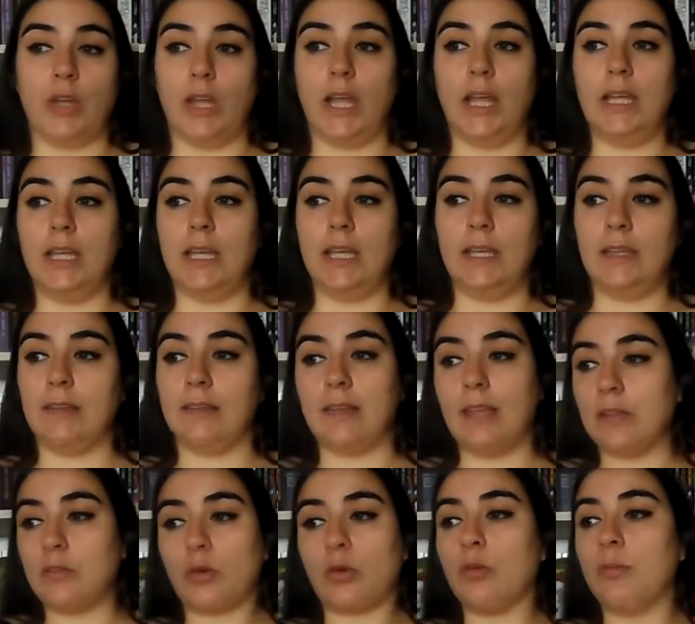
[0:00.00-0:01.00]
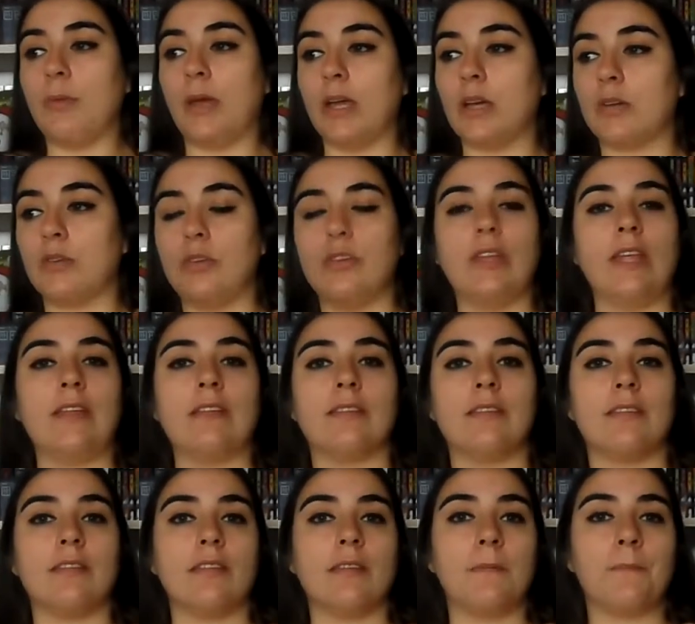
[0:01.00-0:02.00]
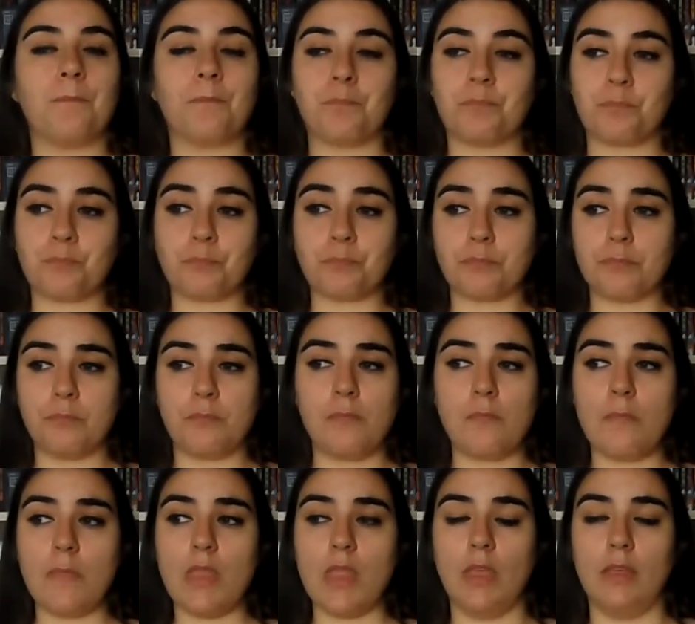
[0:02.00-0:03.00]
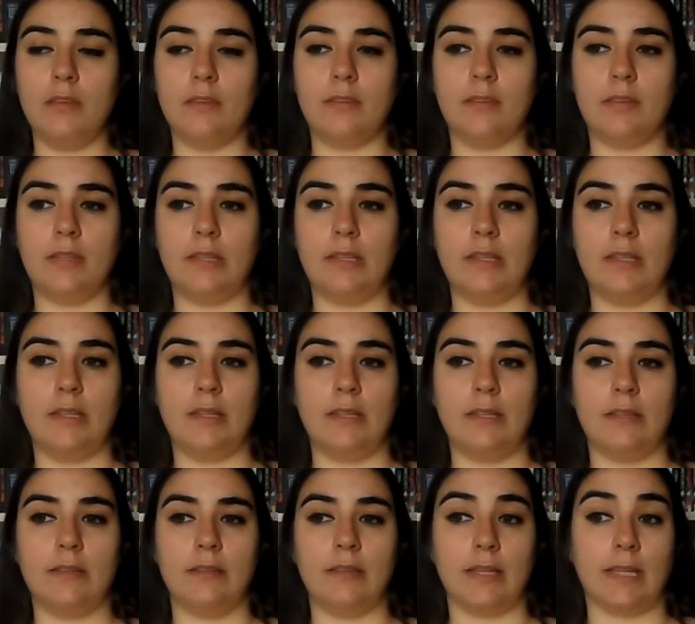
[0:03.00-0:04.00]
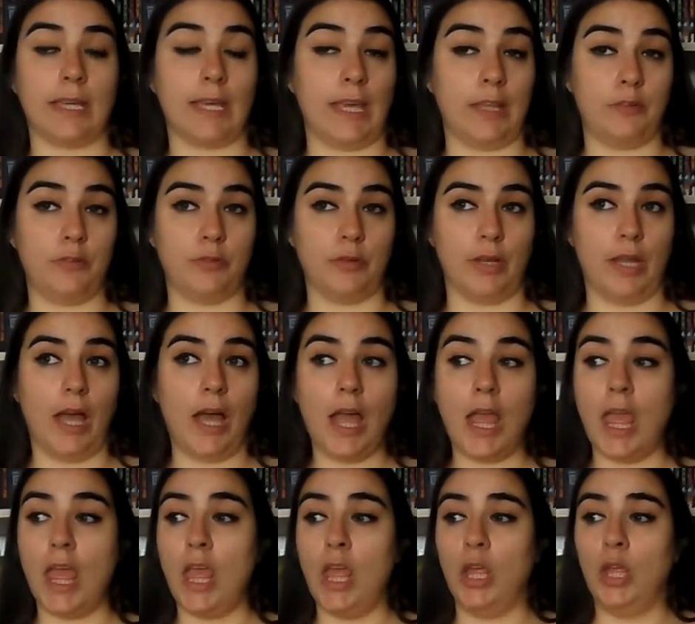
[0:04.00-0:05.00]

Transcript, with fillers: Voilà, les êtres humains connaissent ces, ces créatures-là.